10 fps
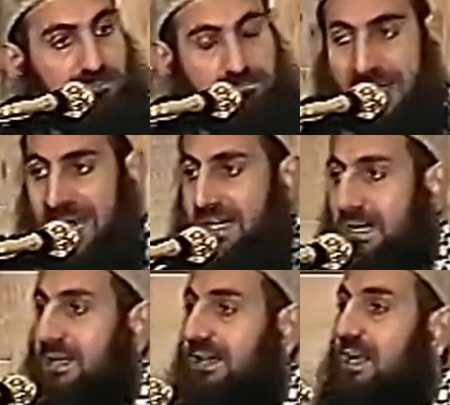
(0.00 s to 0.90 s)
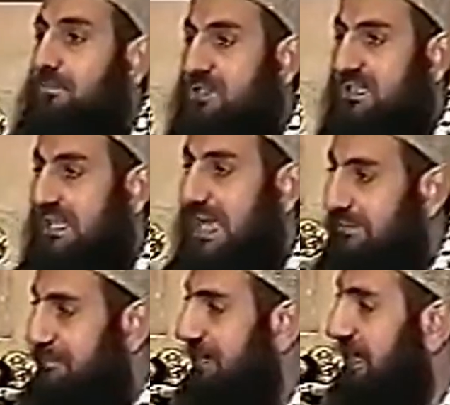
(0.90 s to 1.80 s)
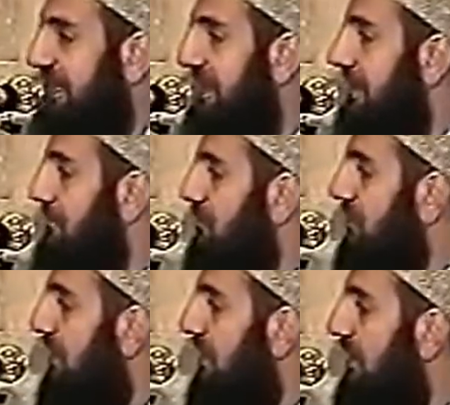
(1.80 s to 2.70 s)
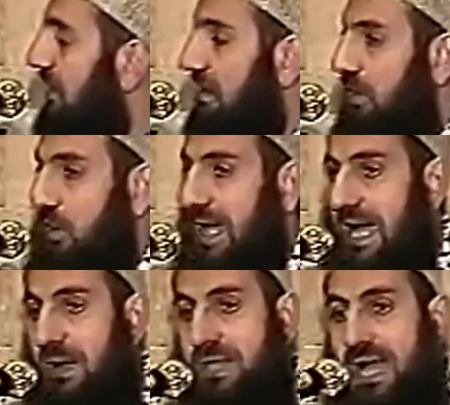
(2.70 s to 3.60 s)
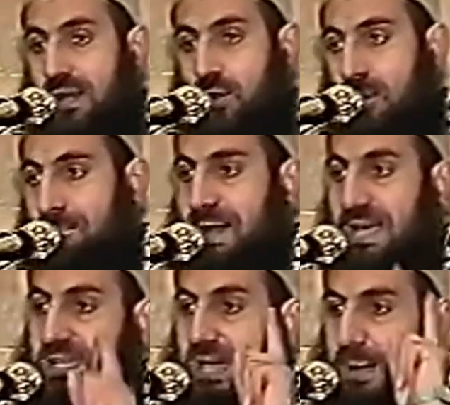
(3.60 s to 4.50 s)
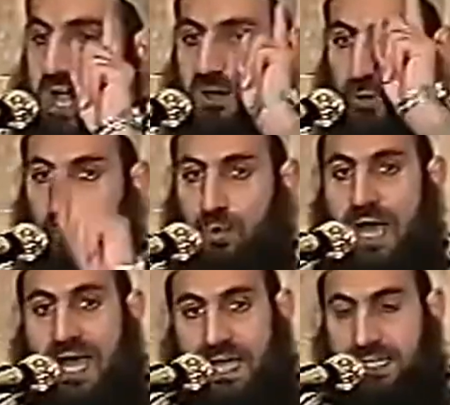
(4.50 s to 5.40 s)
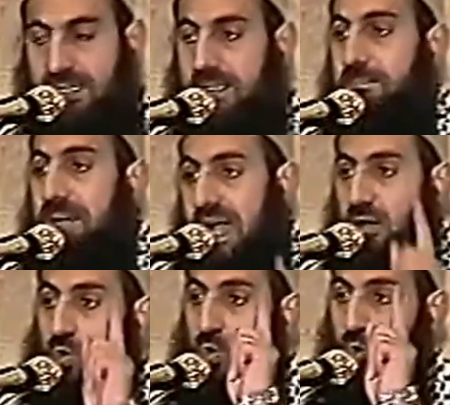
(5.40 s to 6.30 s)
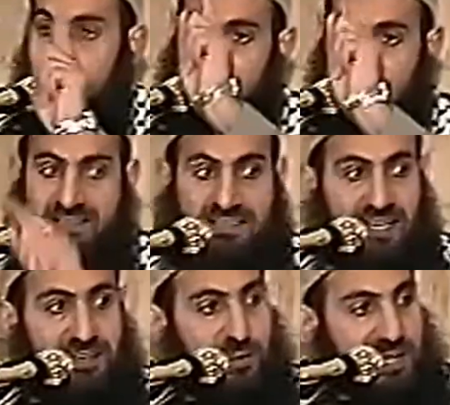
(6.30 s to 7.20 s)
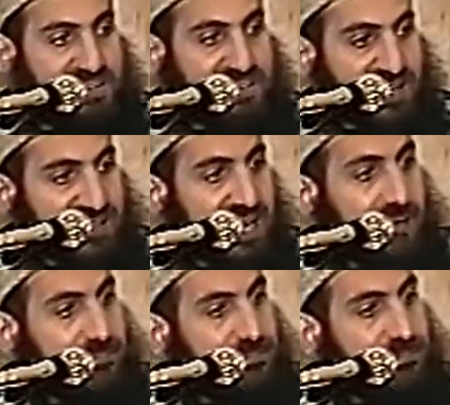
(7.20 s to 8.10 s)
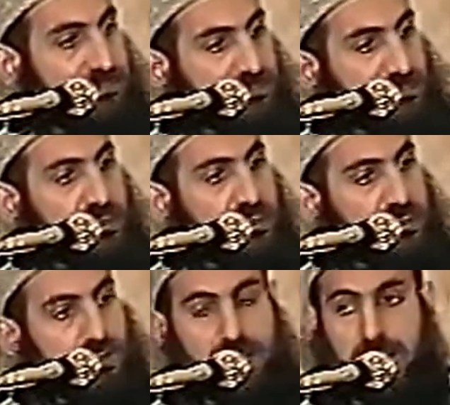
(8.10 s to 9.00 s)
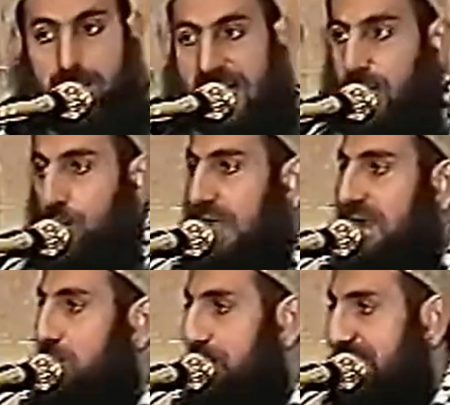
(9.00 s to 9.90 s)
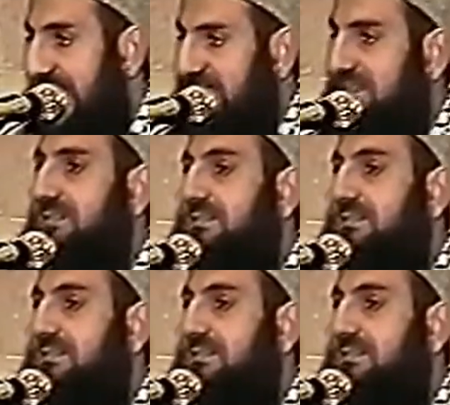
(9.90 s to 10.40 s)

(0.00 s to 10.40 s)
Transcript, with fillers: من للمستضعفين يحامي عنهم بقي بحر واحد بحر الامه ايها الساده بحرنا الممتد